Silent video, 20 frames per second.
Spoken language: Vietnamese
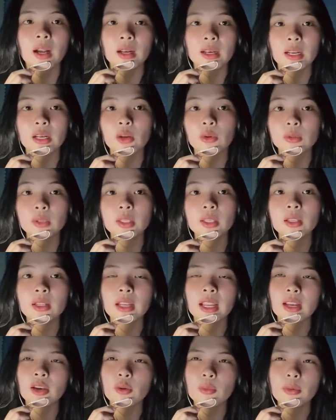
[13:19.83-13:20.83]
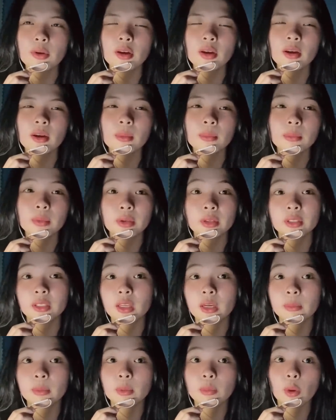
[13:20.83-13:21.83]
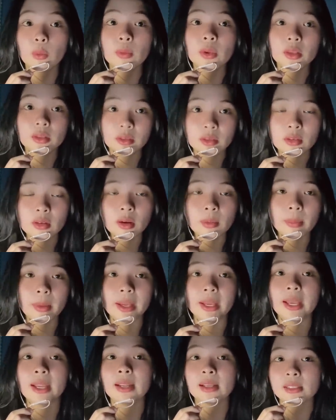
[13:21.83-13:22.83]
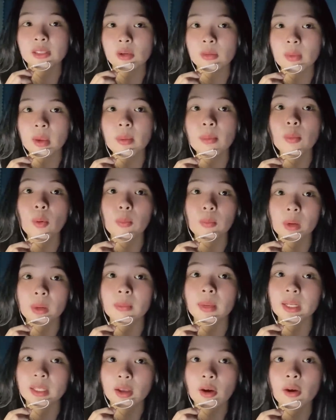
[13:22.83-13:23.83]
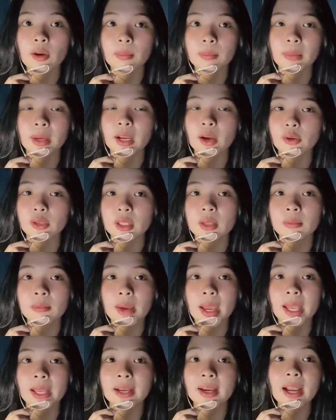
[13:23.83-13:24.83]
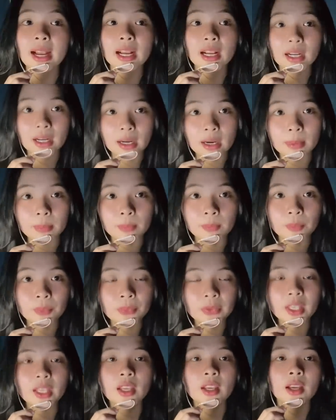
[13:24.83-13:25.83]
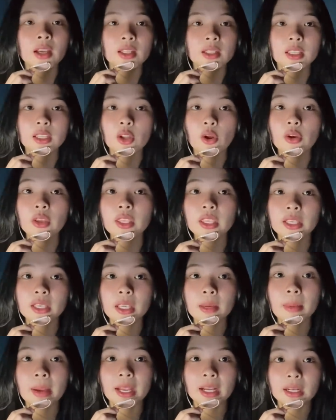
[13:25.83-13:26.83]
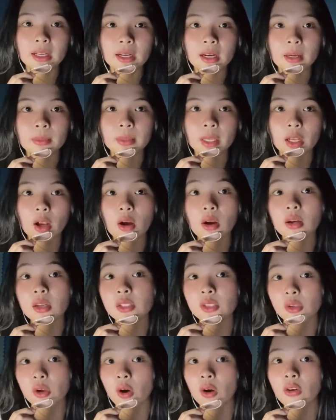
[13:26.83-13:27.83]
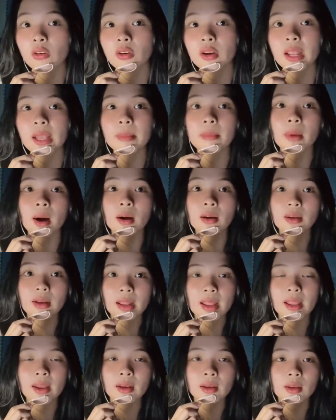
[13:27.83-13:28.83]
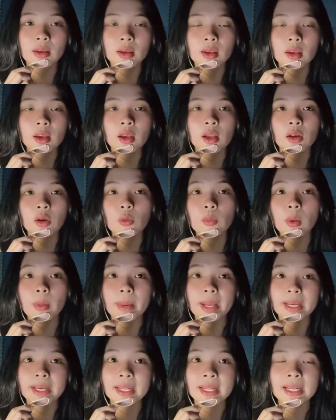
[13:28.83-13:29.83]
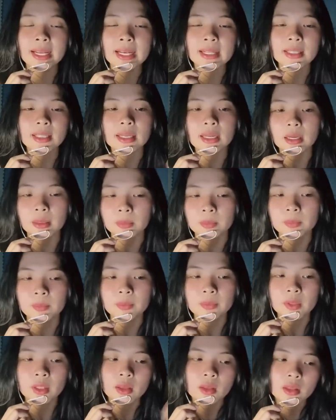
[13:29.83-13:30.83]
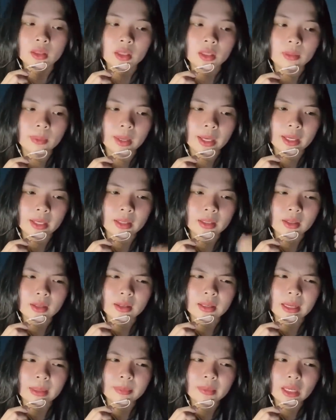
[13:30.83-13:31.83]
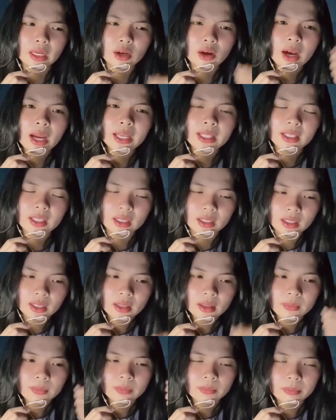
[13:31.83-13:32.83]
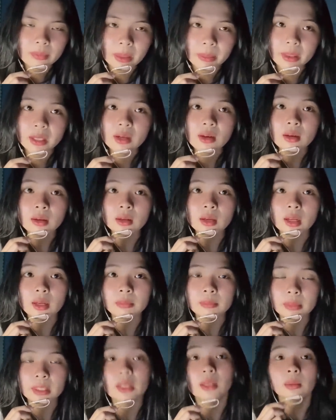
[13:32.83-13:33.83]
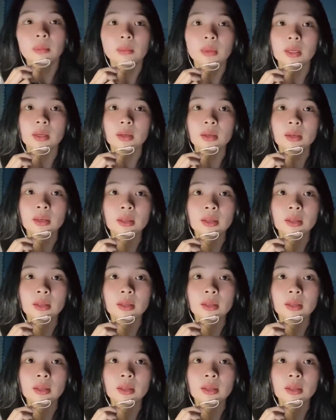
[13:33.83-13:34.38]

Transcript: Lần đầu tiên là lúc đó 10 giờ 11 giờ trưa Bạn ra đằng sau bếp một mình bạn thôi Bạn ngồi trên bàn ăn cơm Thì đối diện cái bàn ăn cơm này có cửa sổ Nó đang mở ra lúc mà bạn đang ăn như nào thì bạn à, cảm nhận có ai nhìn á bạn mới ngước lên bạn giật mình